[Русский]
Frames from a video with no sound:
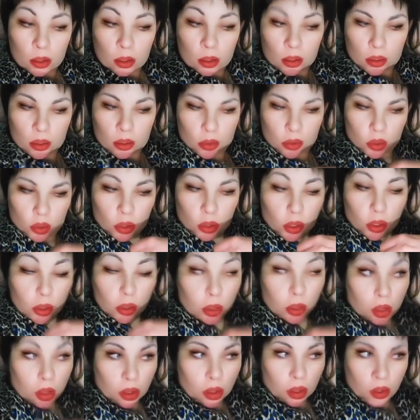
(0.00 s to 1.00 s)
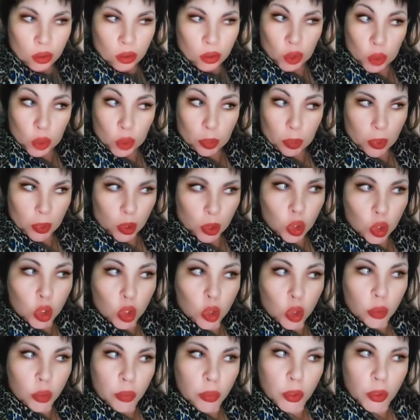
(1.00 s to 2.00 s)
Коля, через 40 минут муж
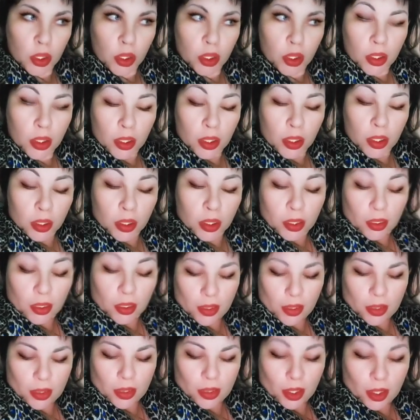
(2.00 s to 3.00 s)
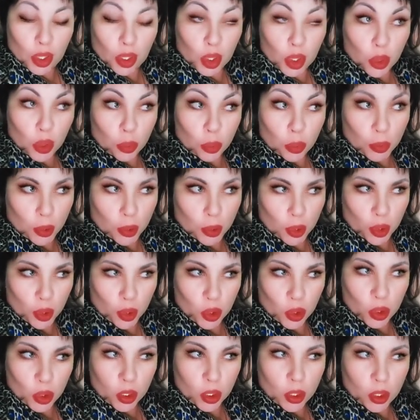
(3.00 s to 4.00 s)
придет с работы. Ну и что?
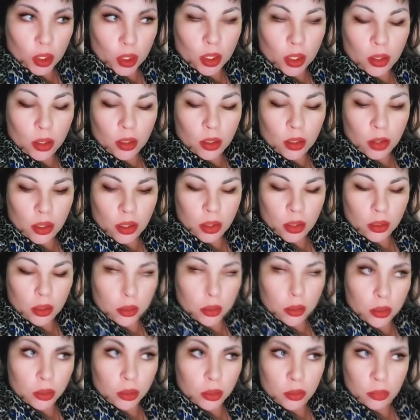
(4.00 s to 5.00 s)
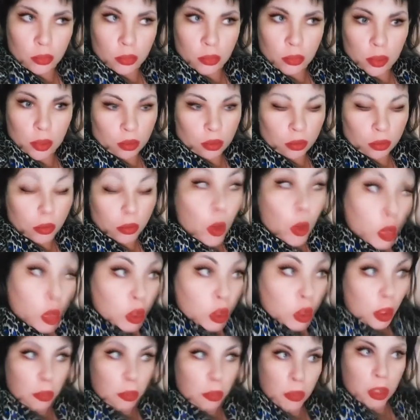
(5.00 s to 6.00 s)
Я же ничего не делаю. Так
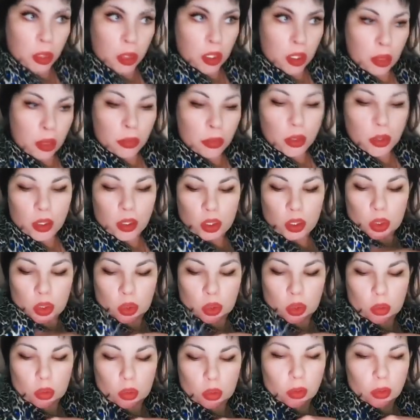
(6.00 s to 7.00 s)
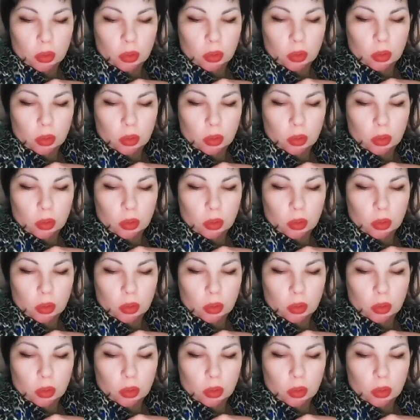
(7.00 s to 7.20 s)
вот именно, время-то идет.